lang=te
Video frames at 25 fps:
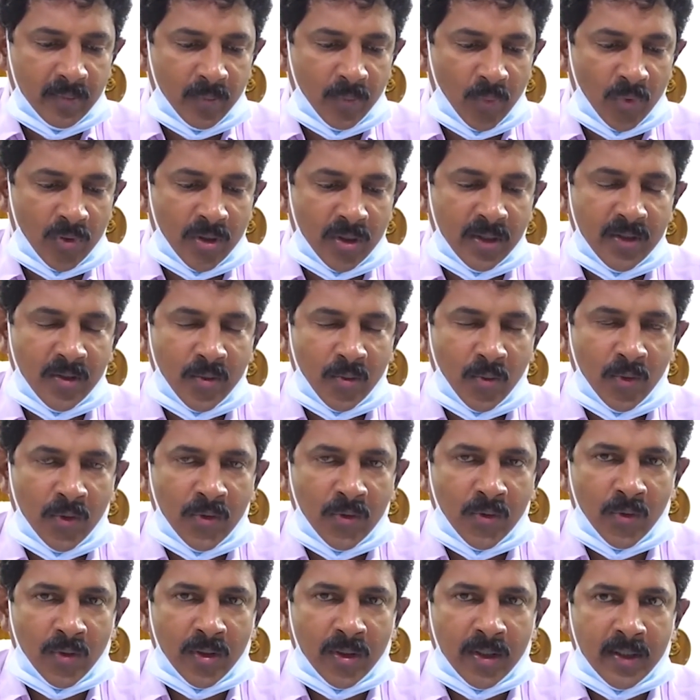ప్రొసీడింగ్స్ కూడా
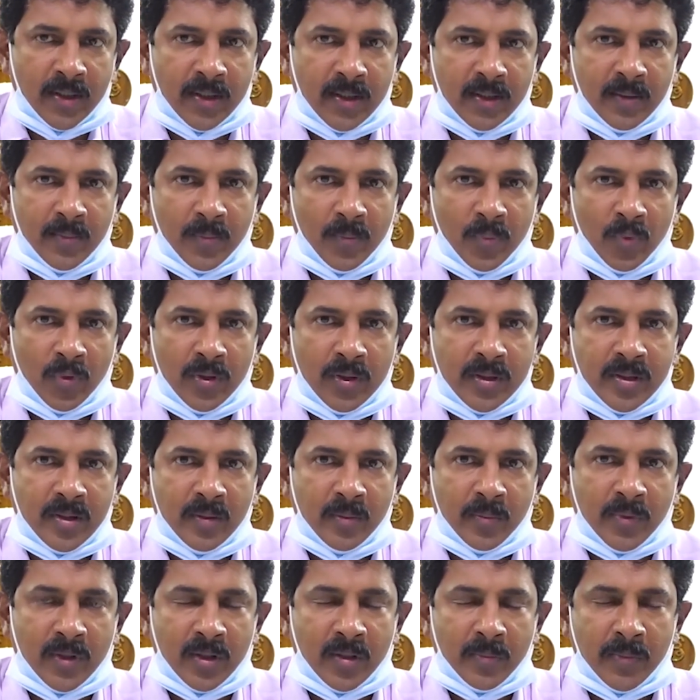ఇచ్చున్నారండి పోలీస్
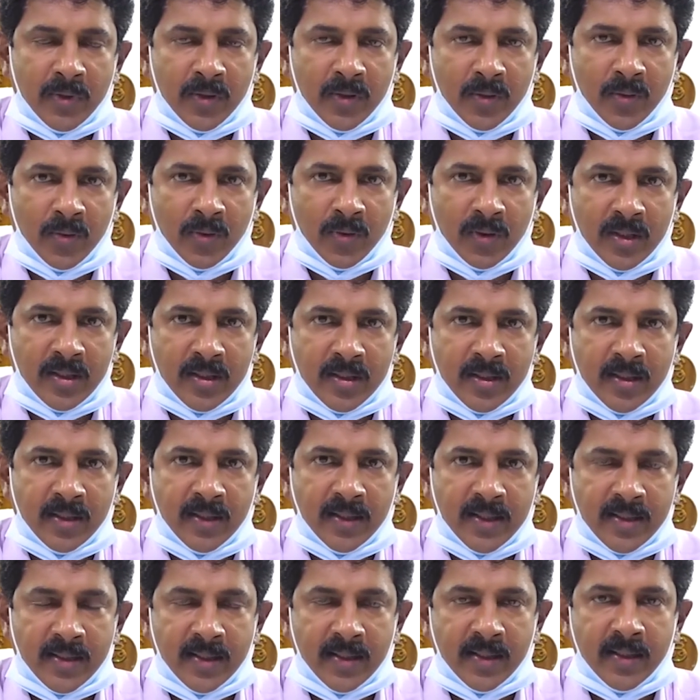డిపార్ట్మెంట్లో
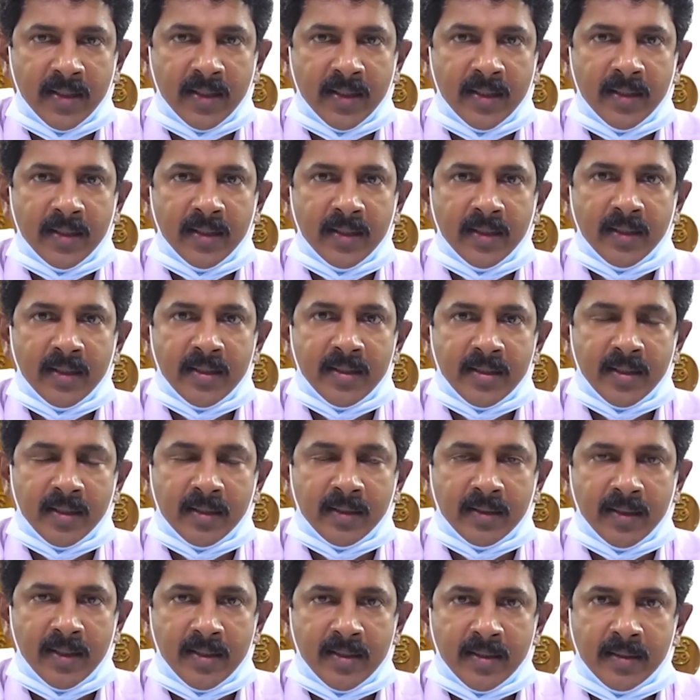కన్సర్న్ ఎస్ఐ గారిని
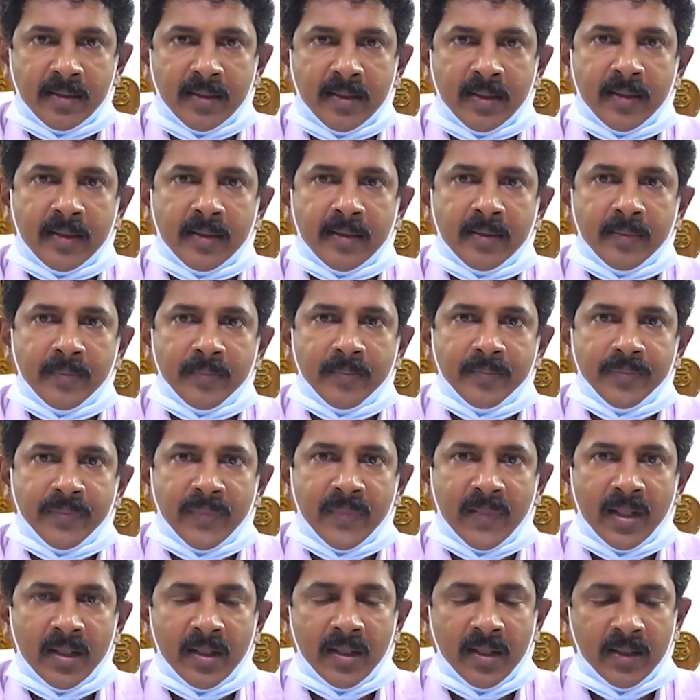కన్సర్న్ తహసీల్దార్ని
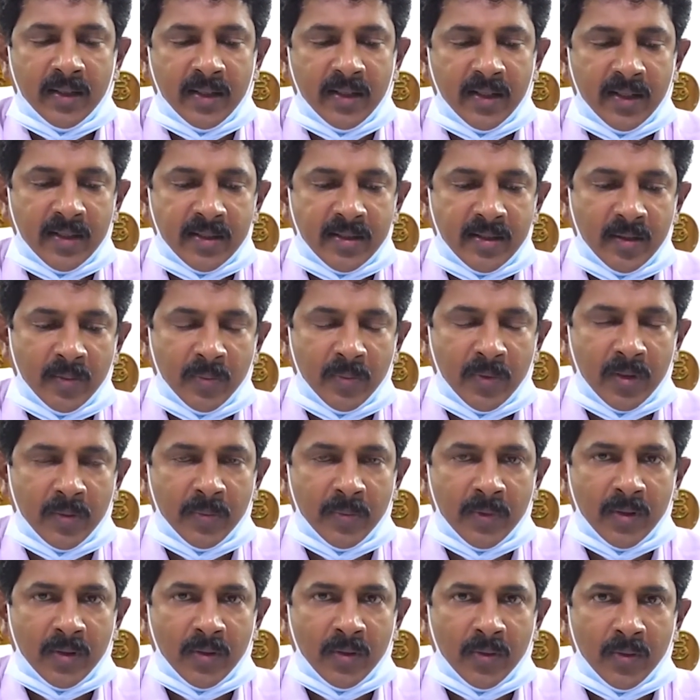అలాగే ఇరిగేషన్
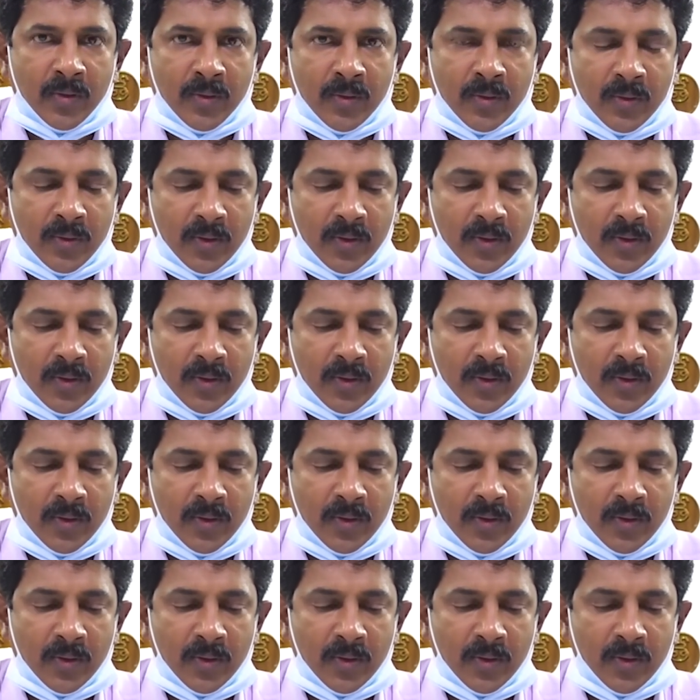డిపార్ట్మెంట్లో